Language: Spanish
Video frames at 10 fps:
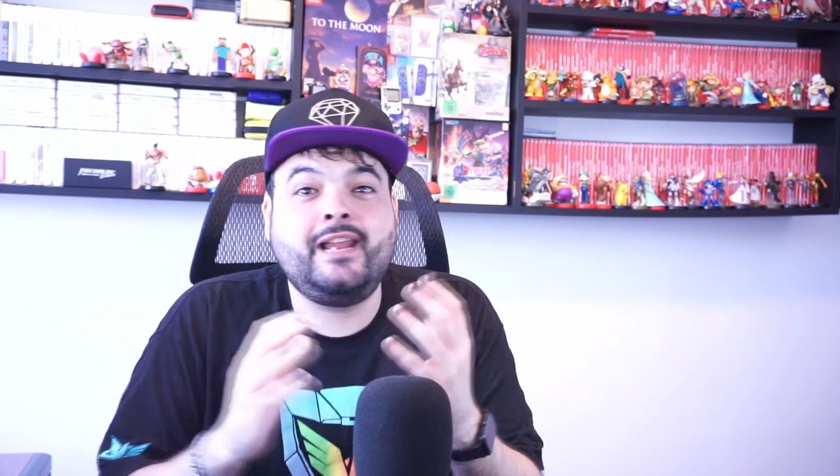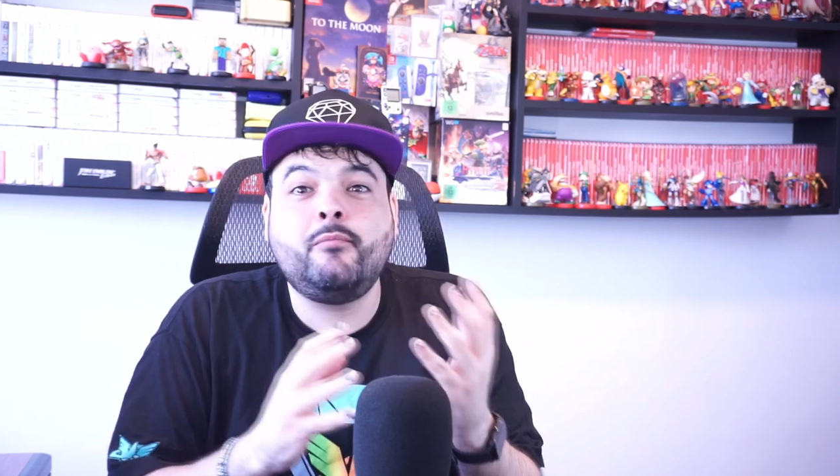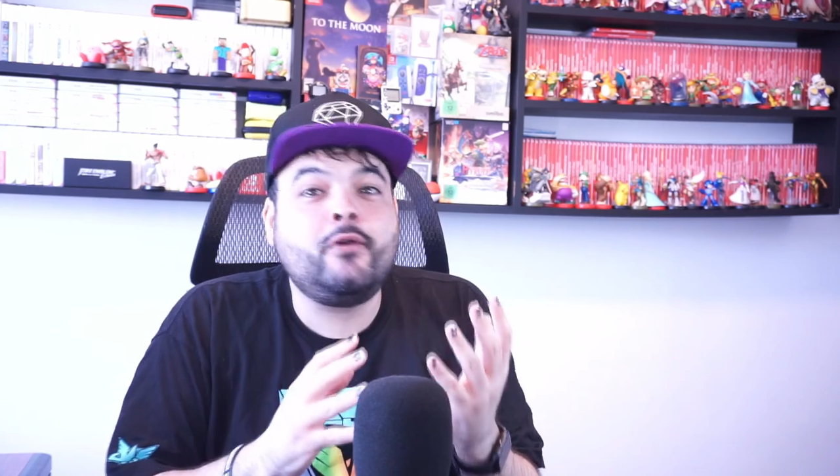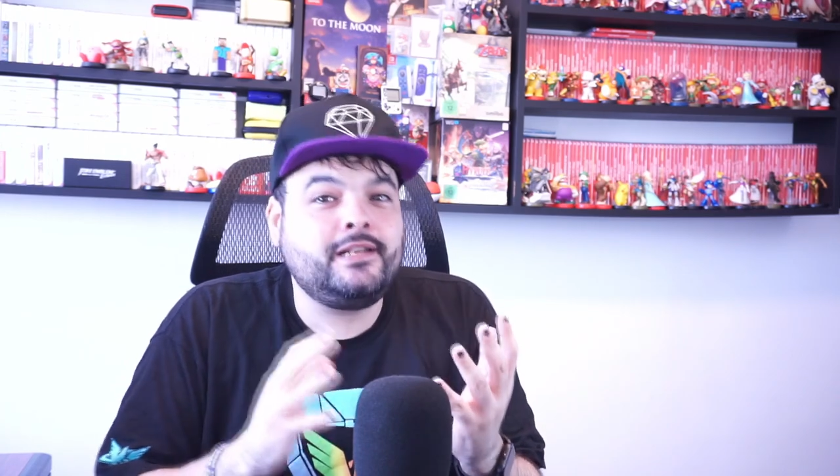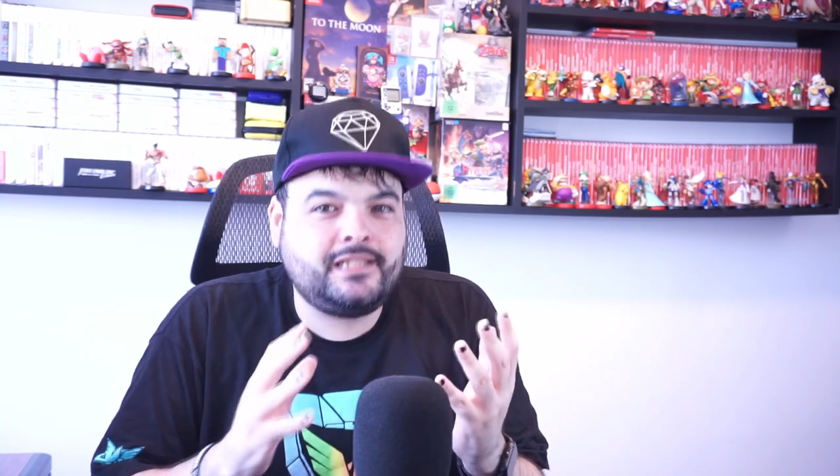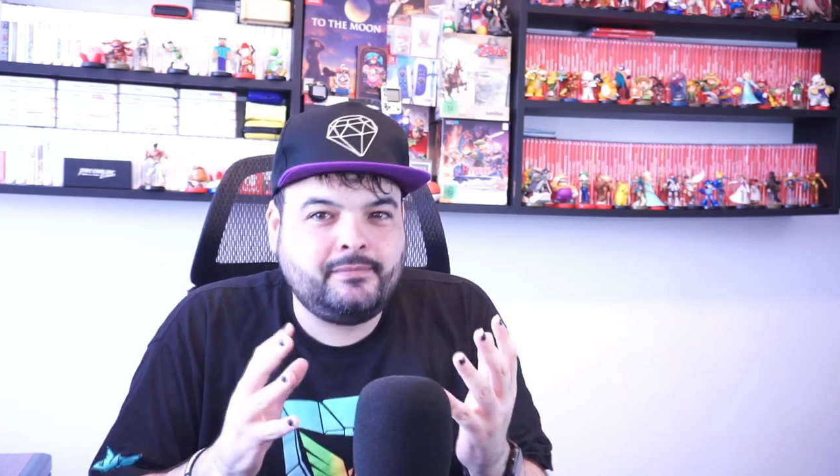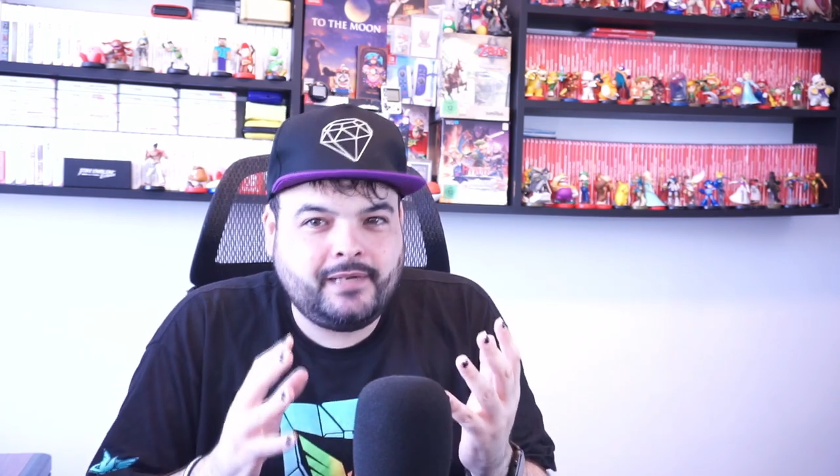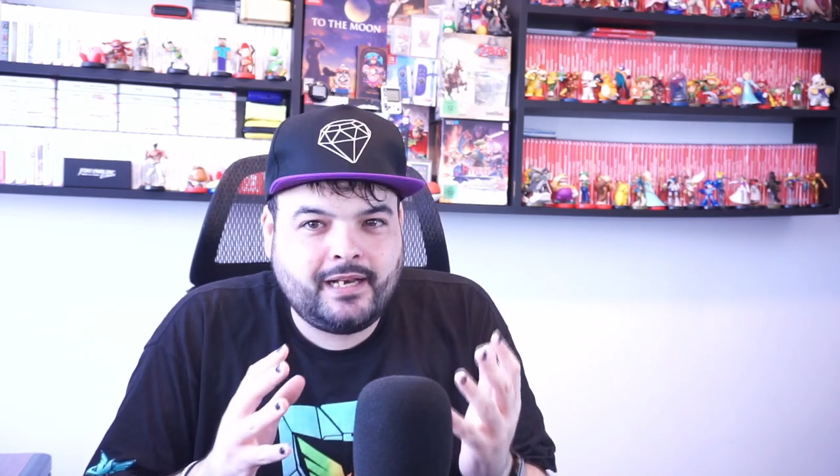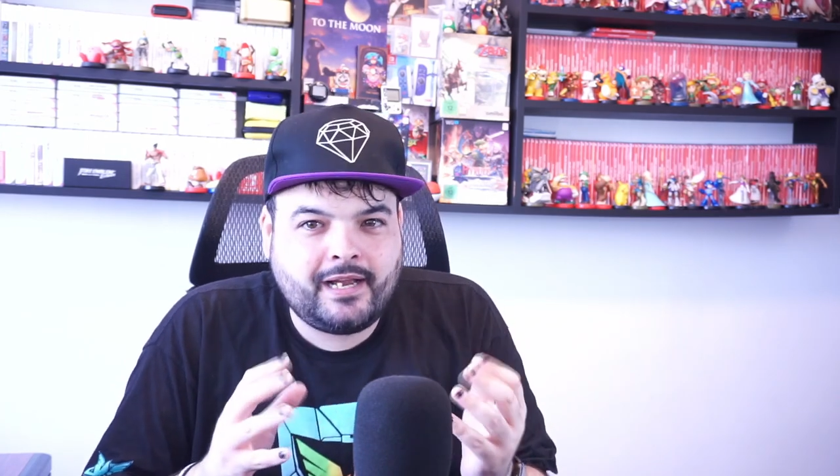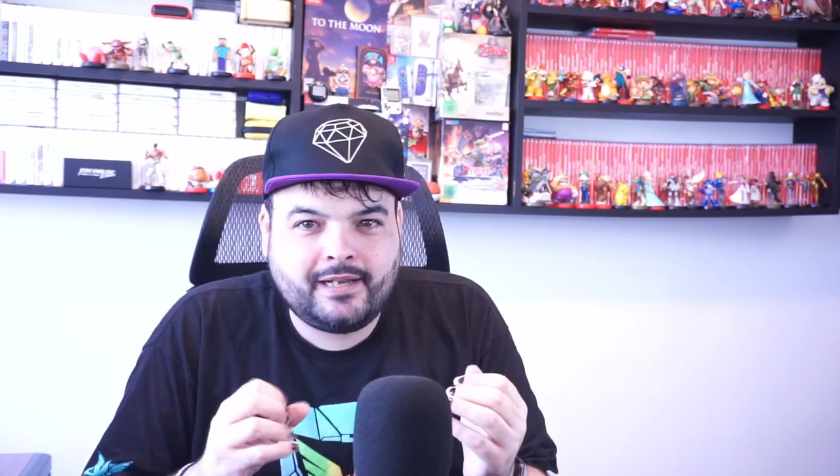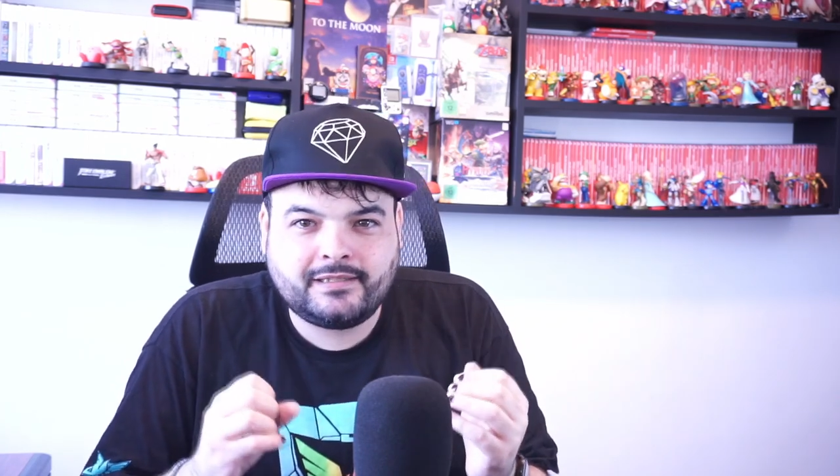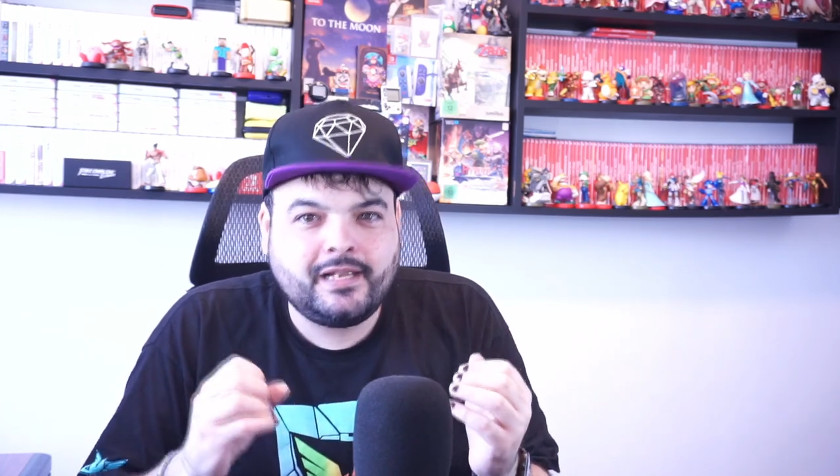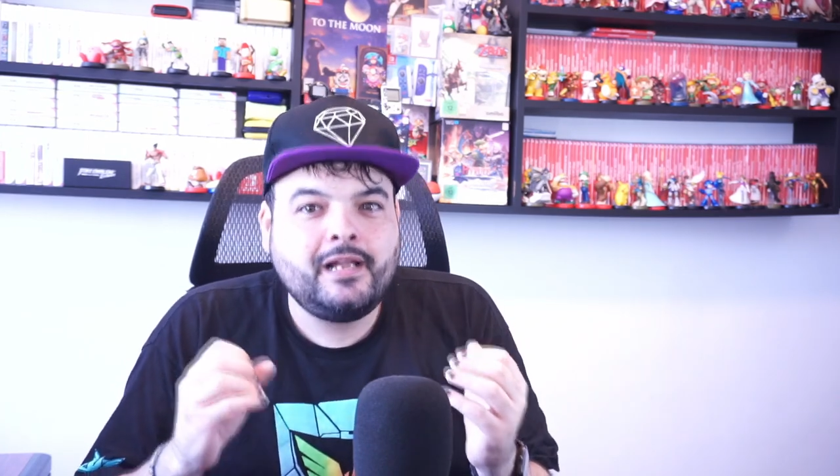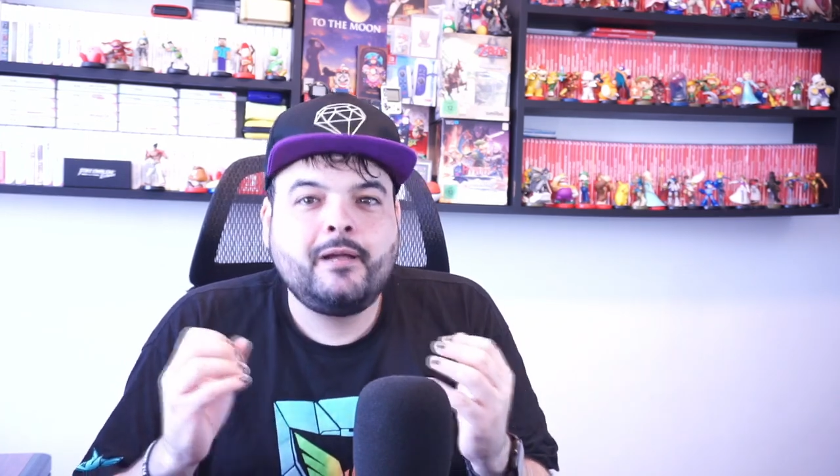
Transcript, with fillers: y muy similares